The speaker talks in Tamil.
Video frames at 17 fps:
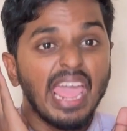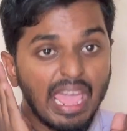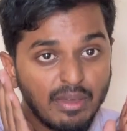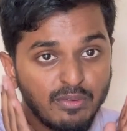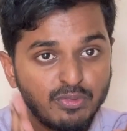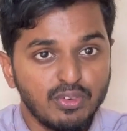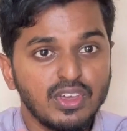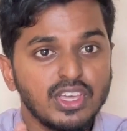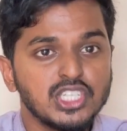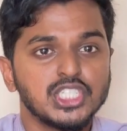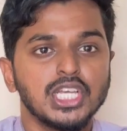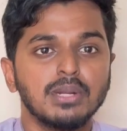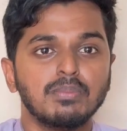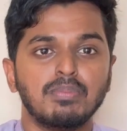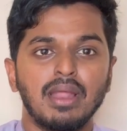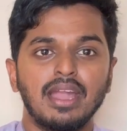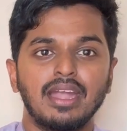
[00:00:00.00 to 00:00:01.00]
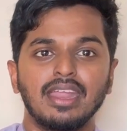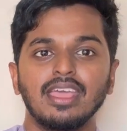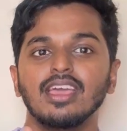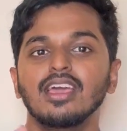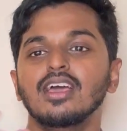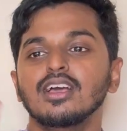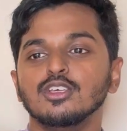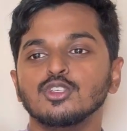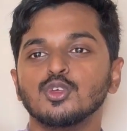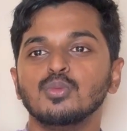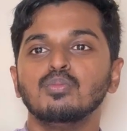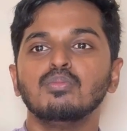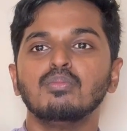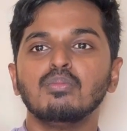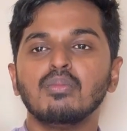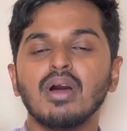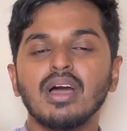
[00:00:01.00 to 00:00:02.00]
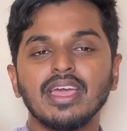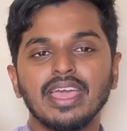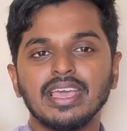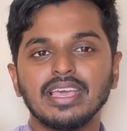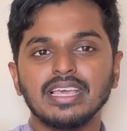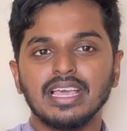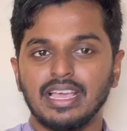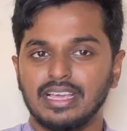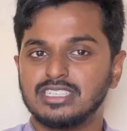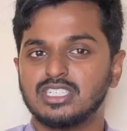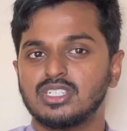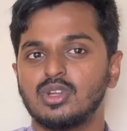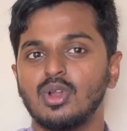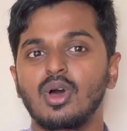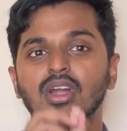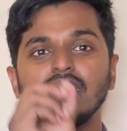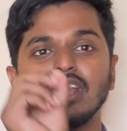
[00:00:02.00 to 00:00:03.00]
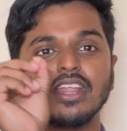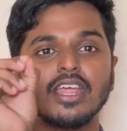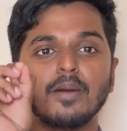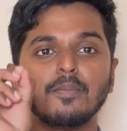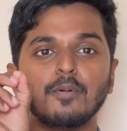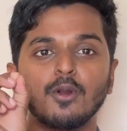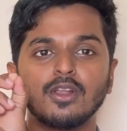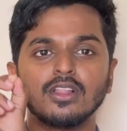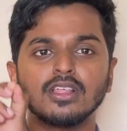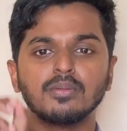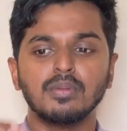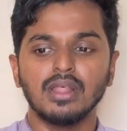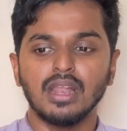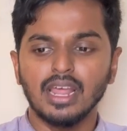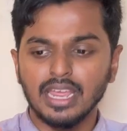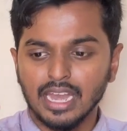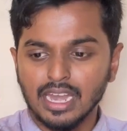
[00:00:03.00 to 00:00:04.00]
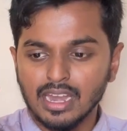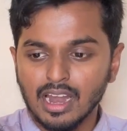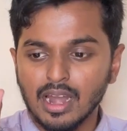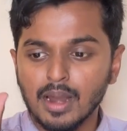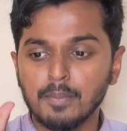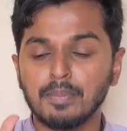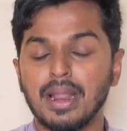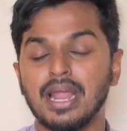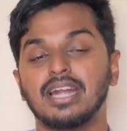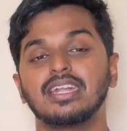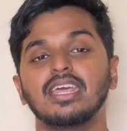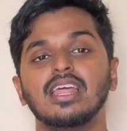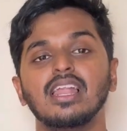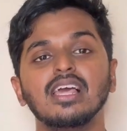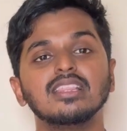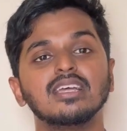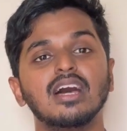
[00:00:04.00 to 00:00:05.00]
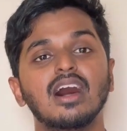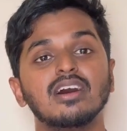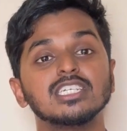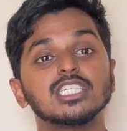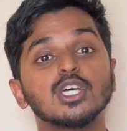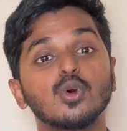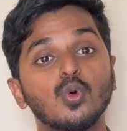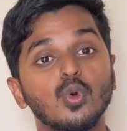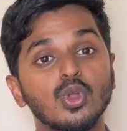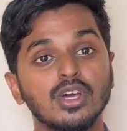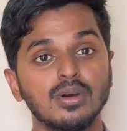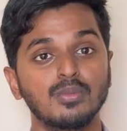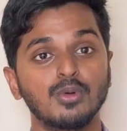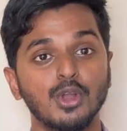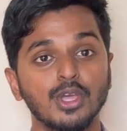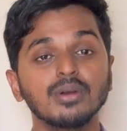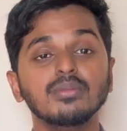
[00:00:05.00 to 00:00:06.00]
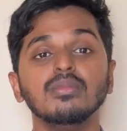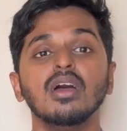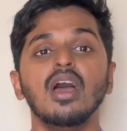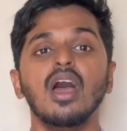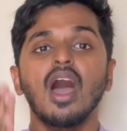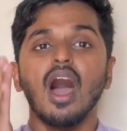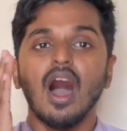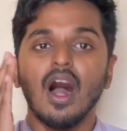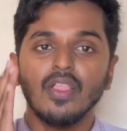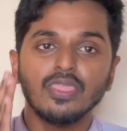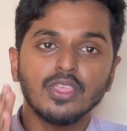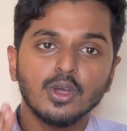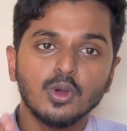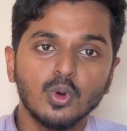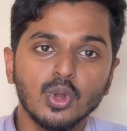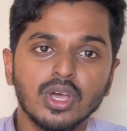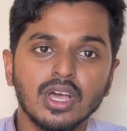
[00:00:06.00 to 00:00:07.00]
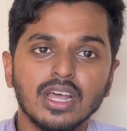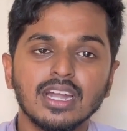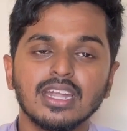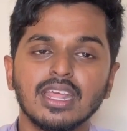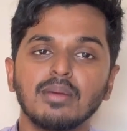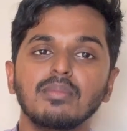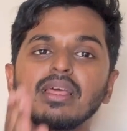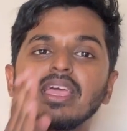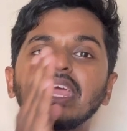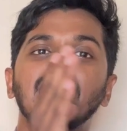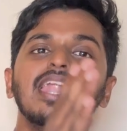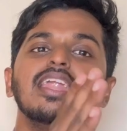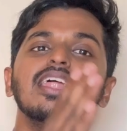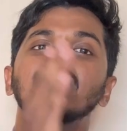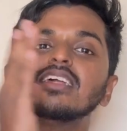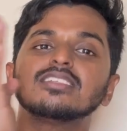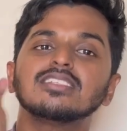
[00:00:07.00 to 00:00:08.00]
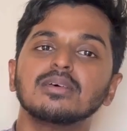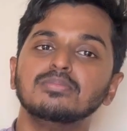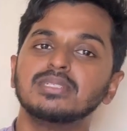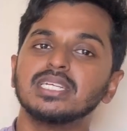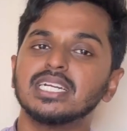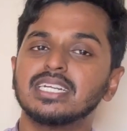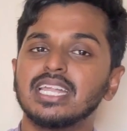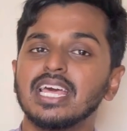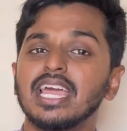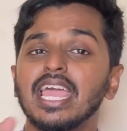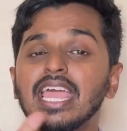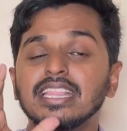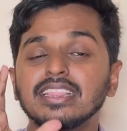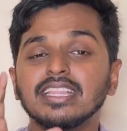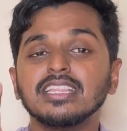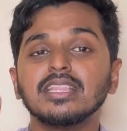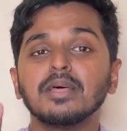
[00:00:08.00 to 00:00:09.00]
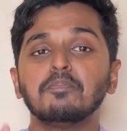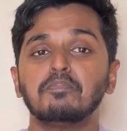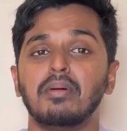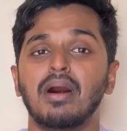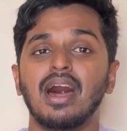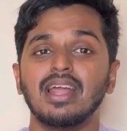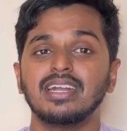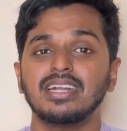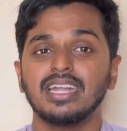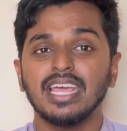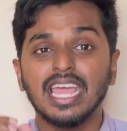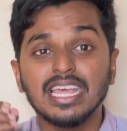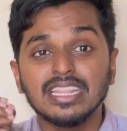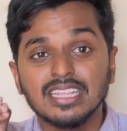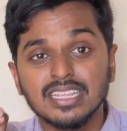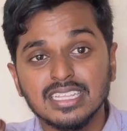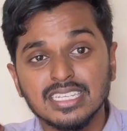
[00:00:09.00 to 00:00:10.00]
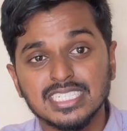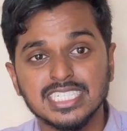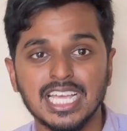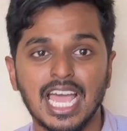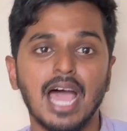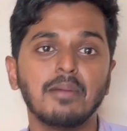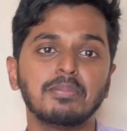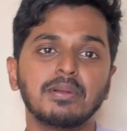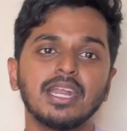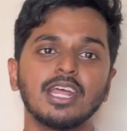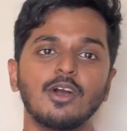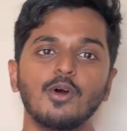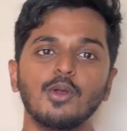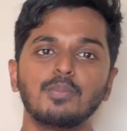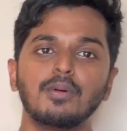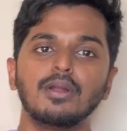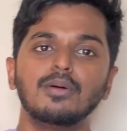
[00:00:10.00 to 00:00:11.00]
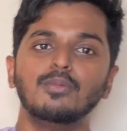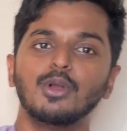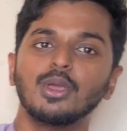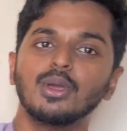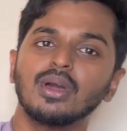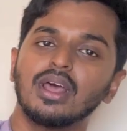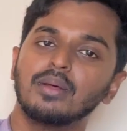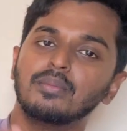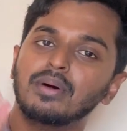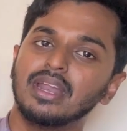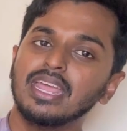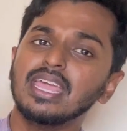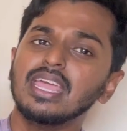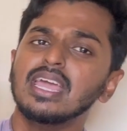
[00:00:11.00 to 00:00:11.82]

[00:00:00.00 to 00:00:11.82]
எஃபிஷியன்ட் பிளானிங் சும்மா எக்ஸ்ட்ராடனரியாக போடுறதுக்கு பதிலாக என்னால் ப்ராக்டிக்கலாக இந்த ஹார்ஸை கொடுக்க முடியும் அந்த கொடுக்குற டைமில் என்னென்ன சப்ஜெக்டை எந்தெந்த பார்ட்டை எந்தெந்த சாப்டரை கவர் பண்ண முடியுங்கிற மாதிரி